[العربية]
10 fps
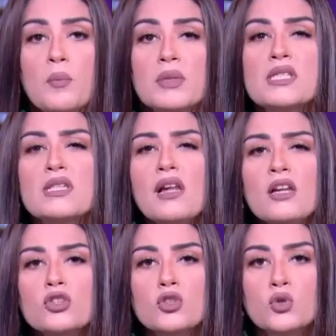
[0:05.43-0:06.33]

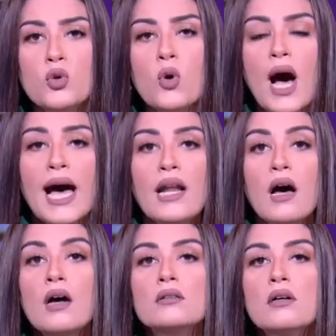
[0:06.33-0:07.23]
بتسلط الضوء على
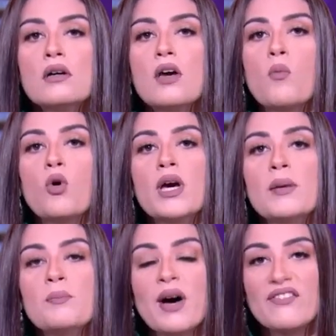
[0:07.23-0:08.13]
قضايا
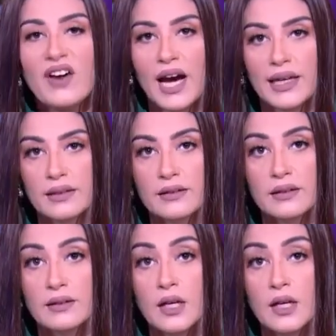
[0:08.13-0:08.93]
مهمه في حياتنا